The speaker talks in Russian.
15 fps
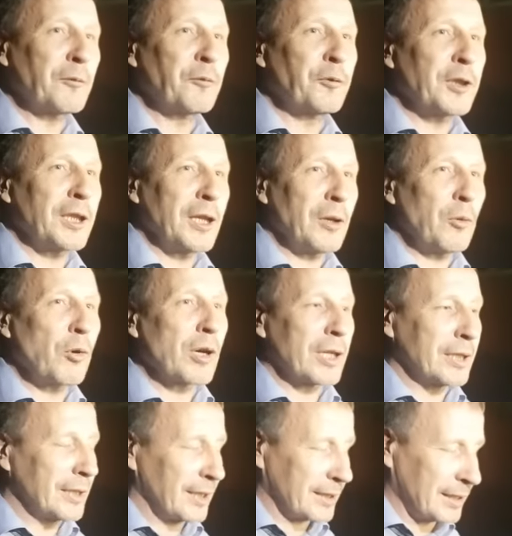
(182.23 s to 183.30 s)
в
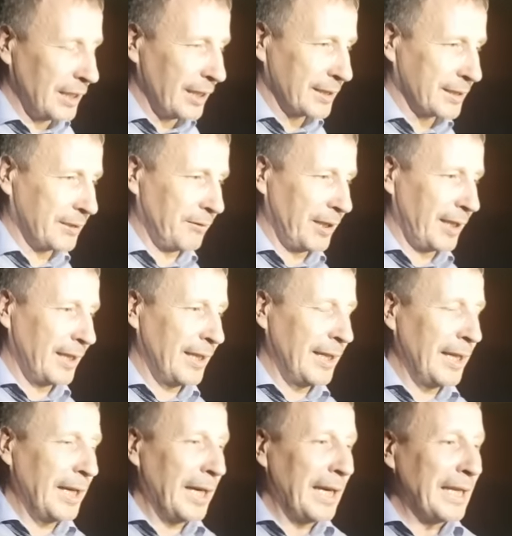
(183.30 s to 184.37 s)
органах следствия.
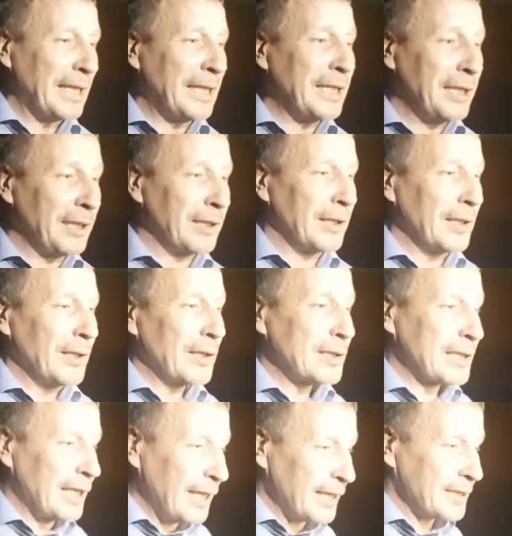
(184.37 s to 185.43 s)
И
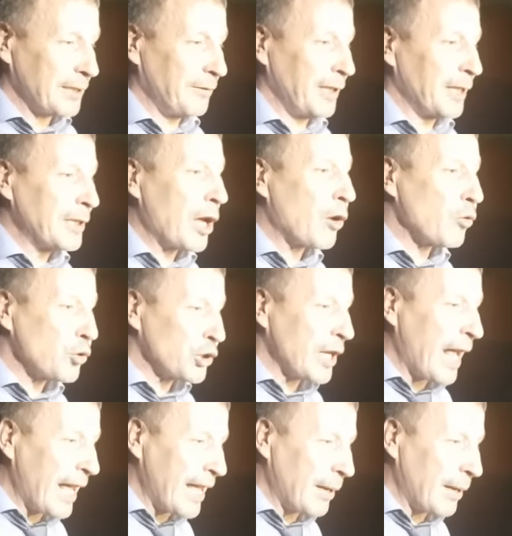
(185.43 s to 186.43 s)
следствие, нарушая